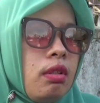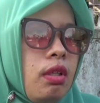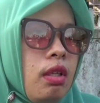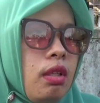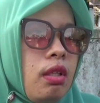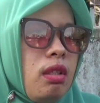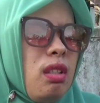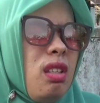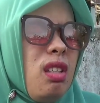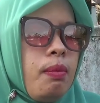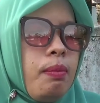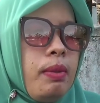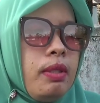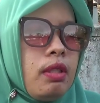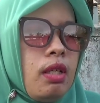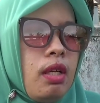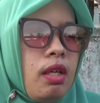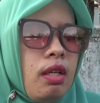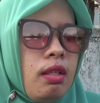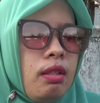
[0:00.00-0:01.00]
Kita tidak
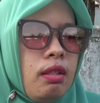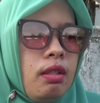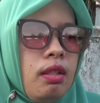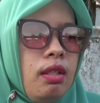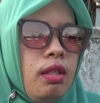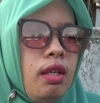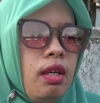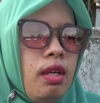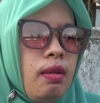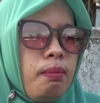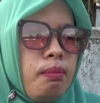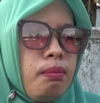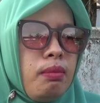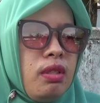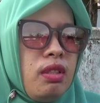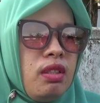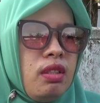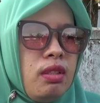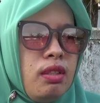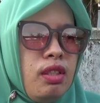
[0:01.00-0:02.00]
bisa ini ya mm -hmm.
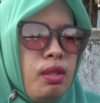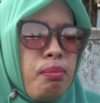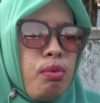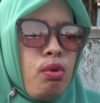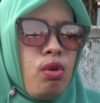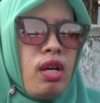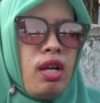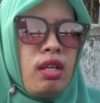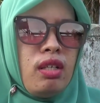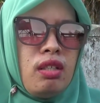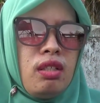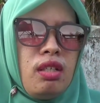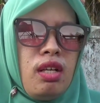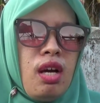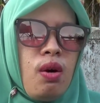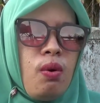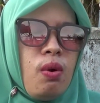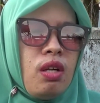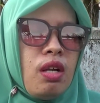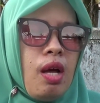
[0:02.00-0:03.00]
menyimpulkan di
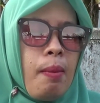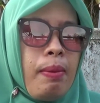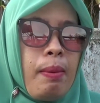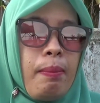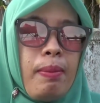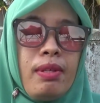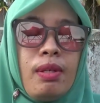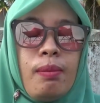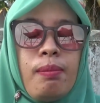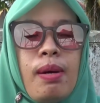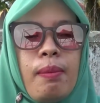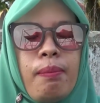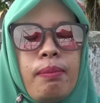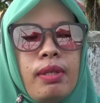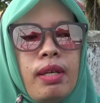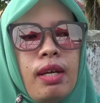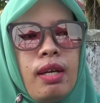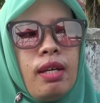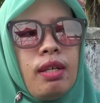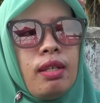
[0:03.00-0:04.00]
awal apa
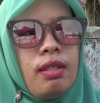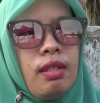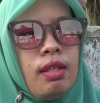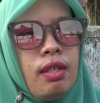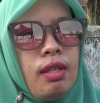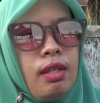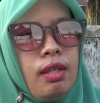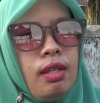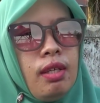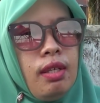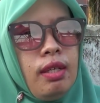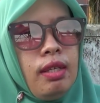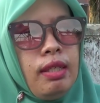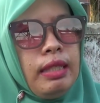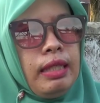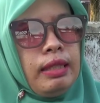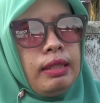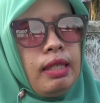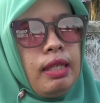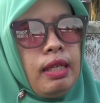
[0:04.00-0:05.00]
penyebabnya. Mm -hmm.
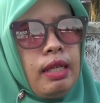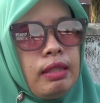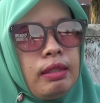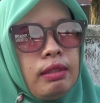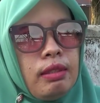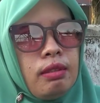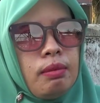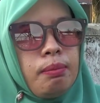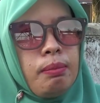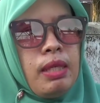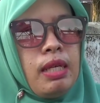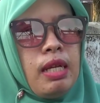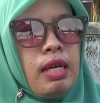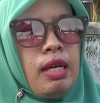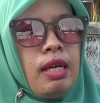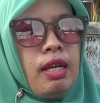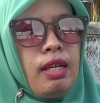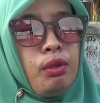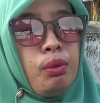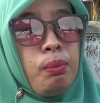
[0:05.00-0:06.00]
Yang jelas
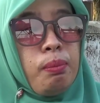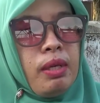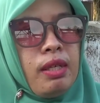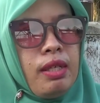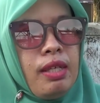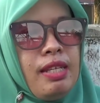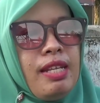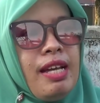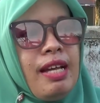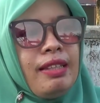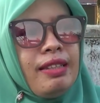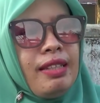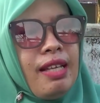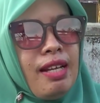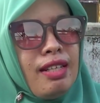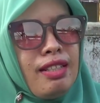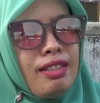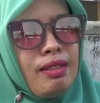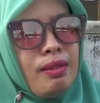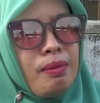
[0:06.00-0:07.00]
bendahara itu pagi
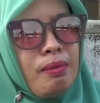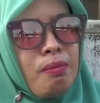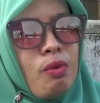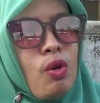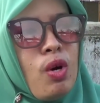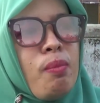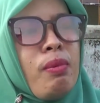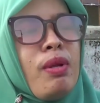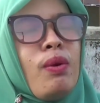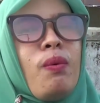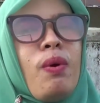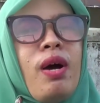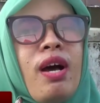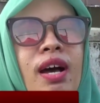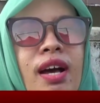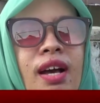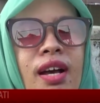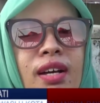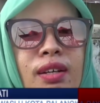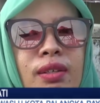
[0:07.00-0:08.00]
datang mm -hmm. mau ngambil
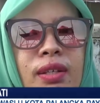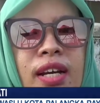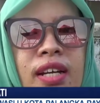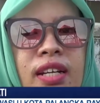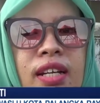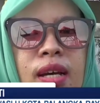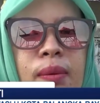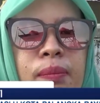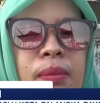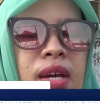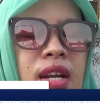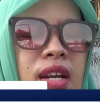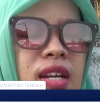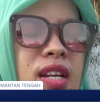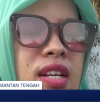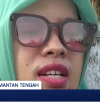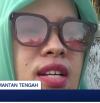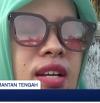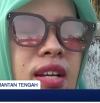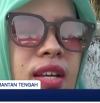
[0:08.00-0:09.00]
uang karena mm -hmm. kami mm-hmm. hari
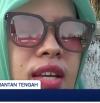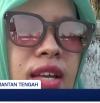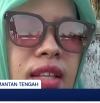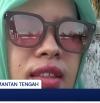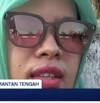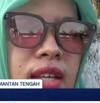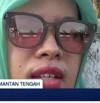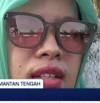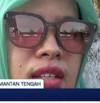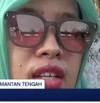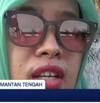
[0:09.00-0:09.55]
ini ada kegiatan di